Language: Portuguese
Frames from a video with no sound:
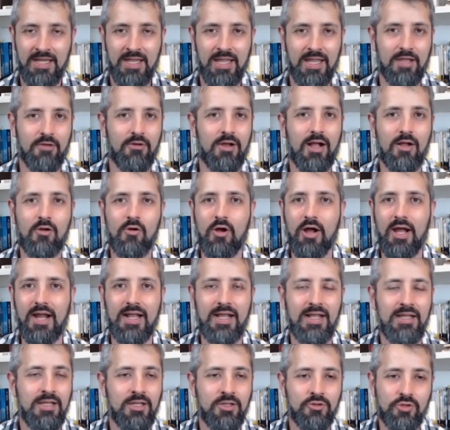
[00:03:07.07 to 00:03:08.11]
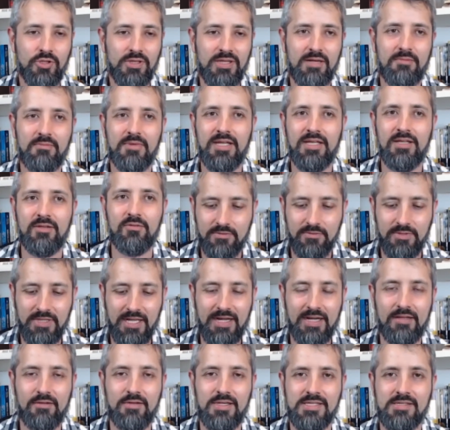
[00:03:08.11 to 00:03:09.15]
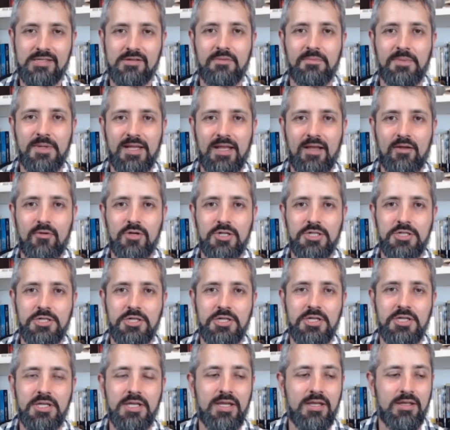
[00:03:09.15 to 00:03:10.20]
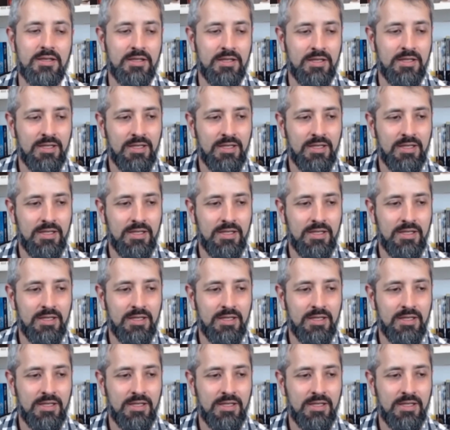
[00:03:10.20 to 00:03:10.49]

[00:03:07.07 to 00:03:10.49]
Eu agora tô terminando uma graduação em pedagogia